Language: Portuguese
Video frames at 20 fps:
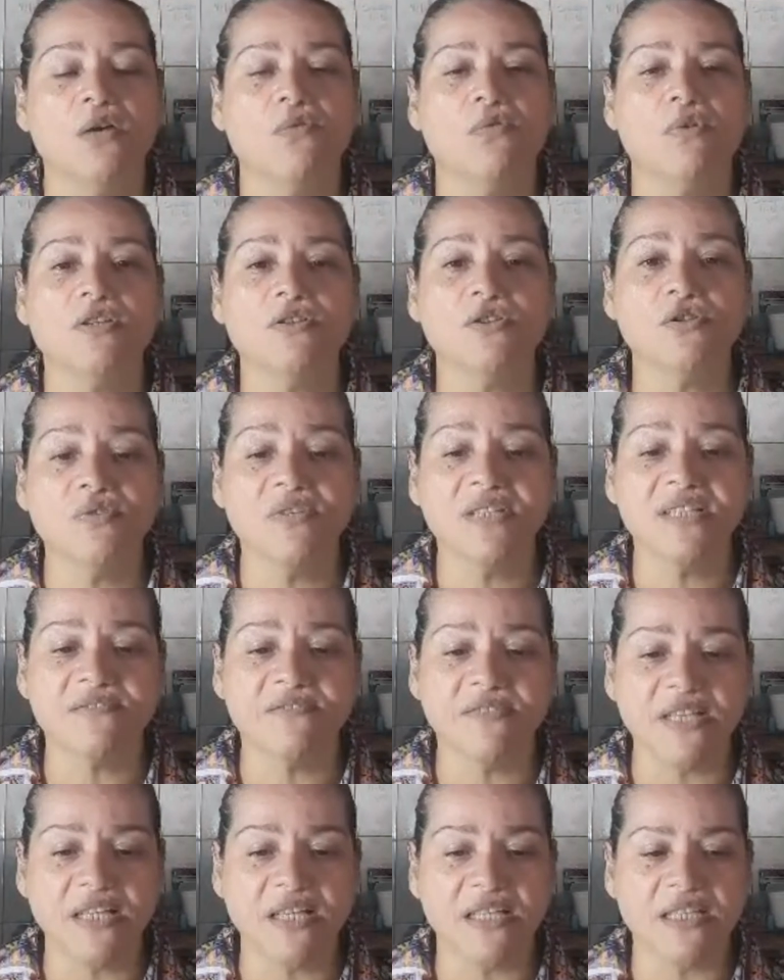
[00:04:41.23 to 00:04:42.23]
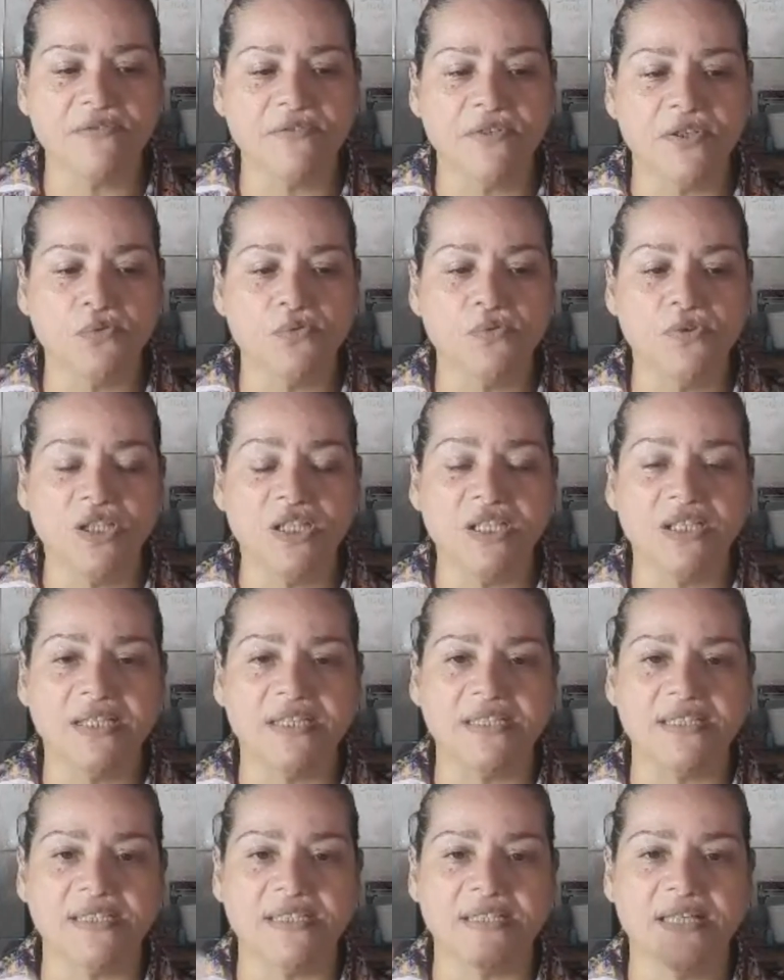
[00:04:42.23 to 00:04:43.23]
quando suas vidas foram
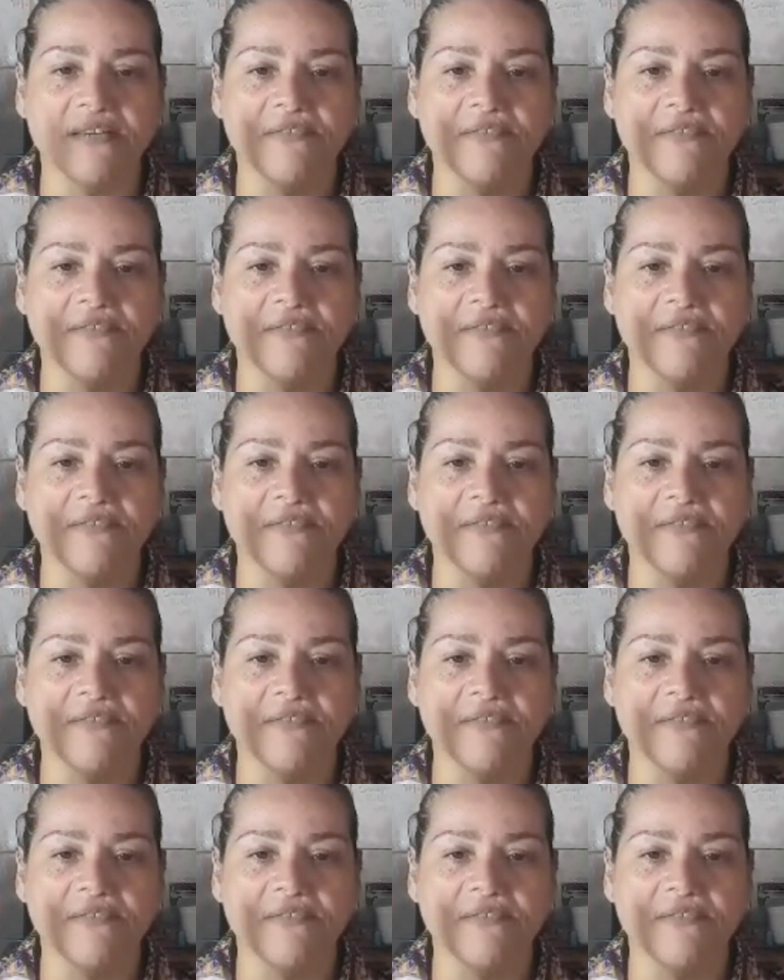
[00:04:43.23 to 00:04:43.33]
unidas